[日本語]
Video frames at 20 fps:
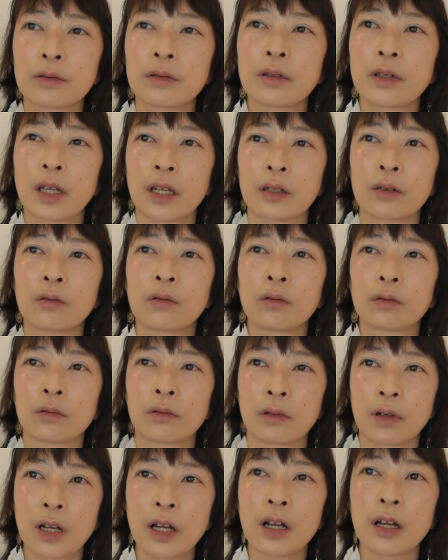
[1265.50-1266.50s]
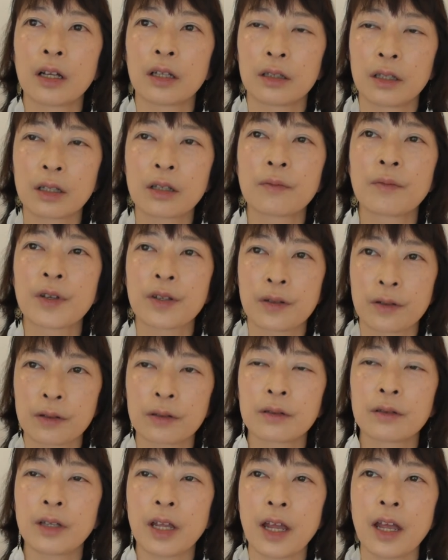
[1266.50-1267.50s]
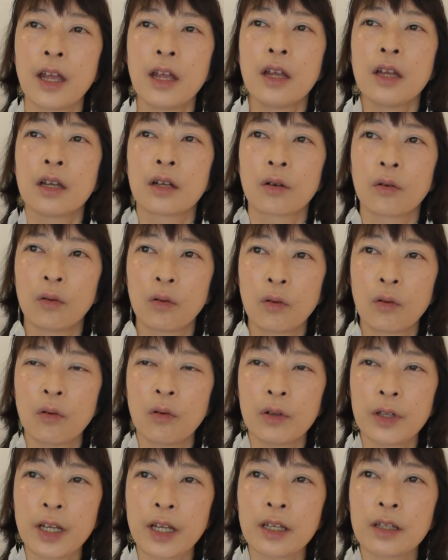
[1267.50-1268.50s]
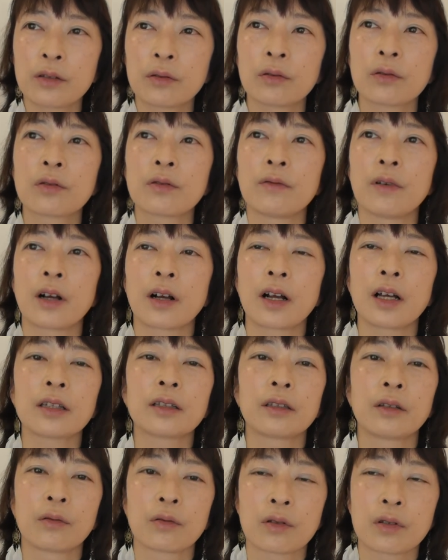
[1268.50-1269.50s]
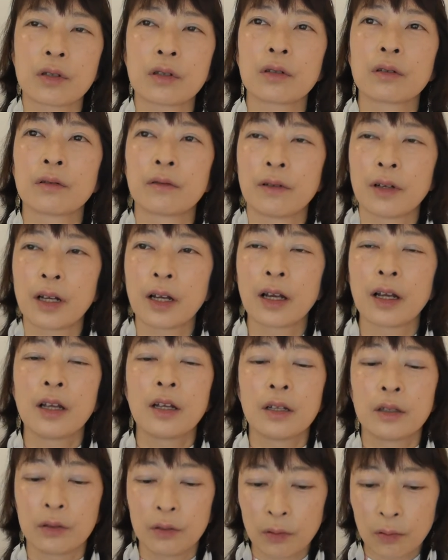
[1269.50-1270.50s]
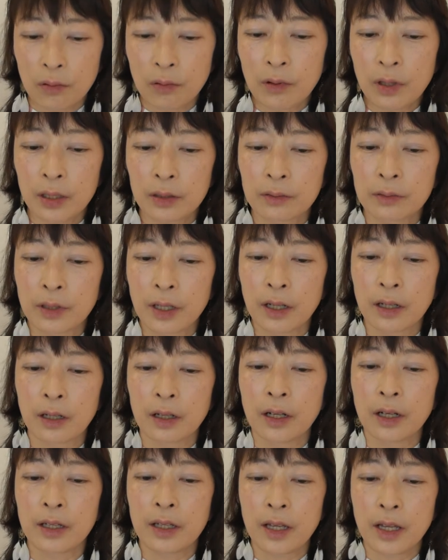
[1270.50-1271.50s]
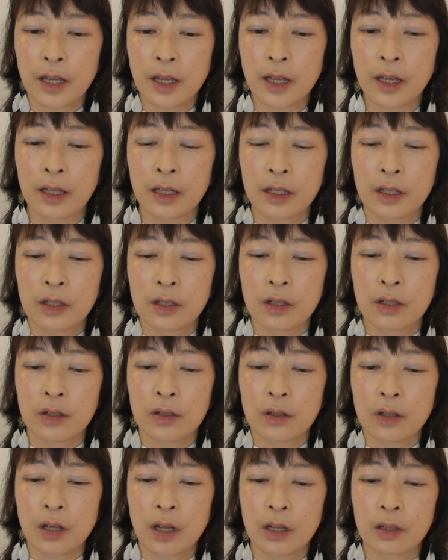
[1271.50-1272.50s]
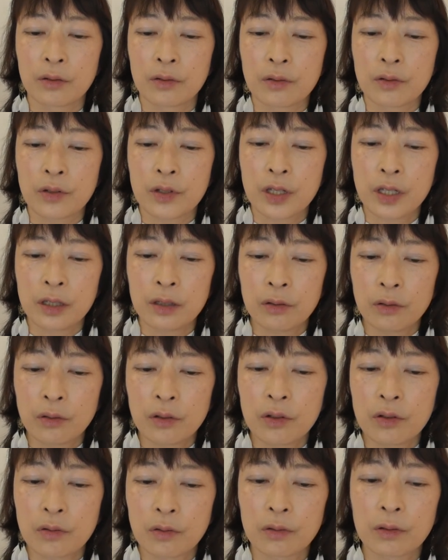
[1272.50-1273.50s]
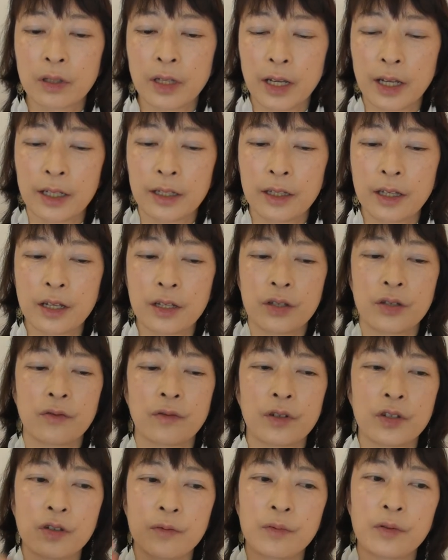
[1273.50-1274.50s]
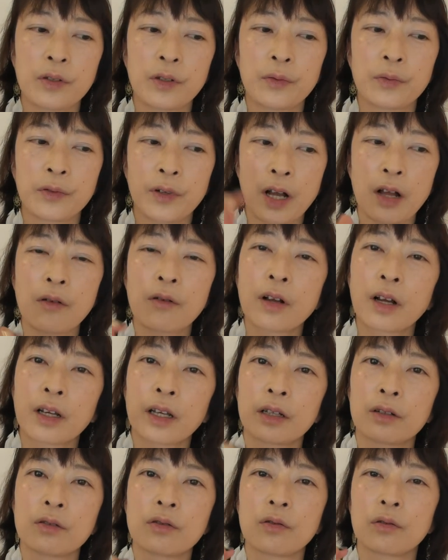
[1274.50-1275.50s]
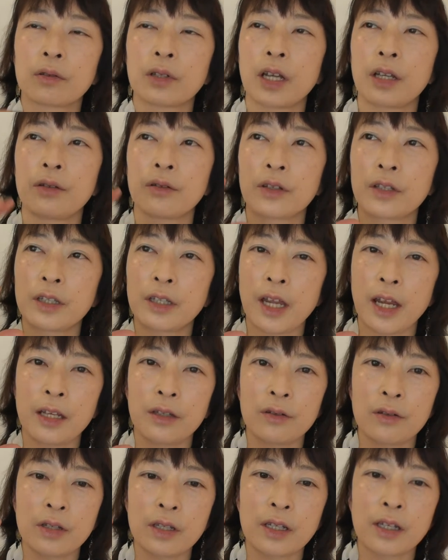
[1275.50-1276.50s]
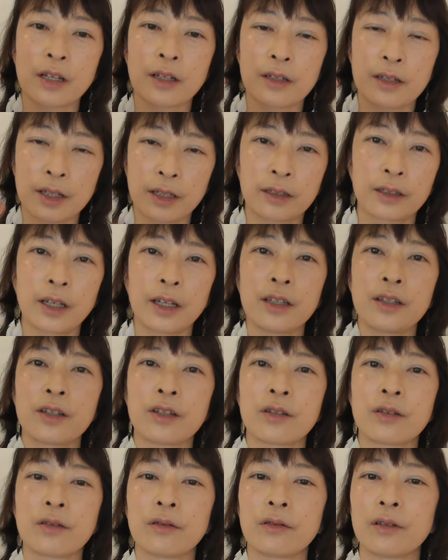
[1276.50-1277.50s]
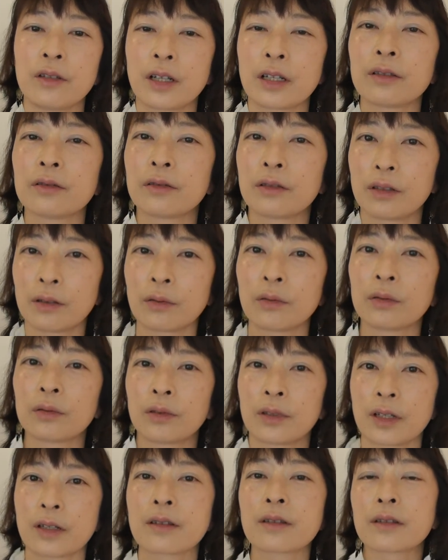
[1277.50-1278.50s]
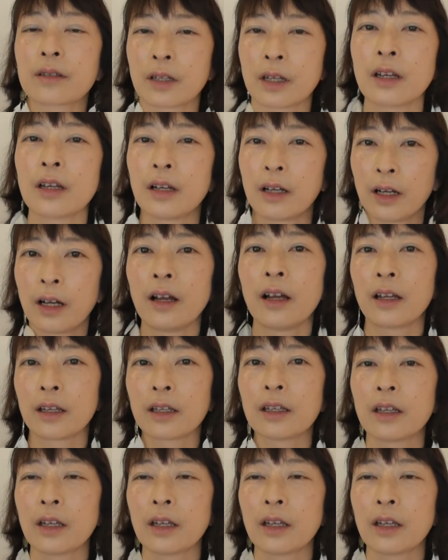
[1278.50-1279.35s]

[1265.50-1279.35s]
ていくことができます。でここで一つ分かってほしいのはどこかの段階であのしんどい状態ないしは自分に負荷をかける状態の期待の時期が絶対に必要になるっていうことです。はい、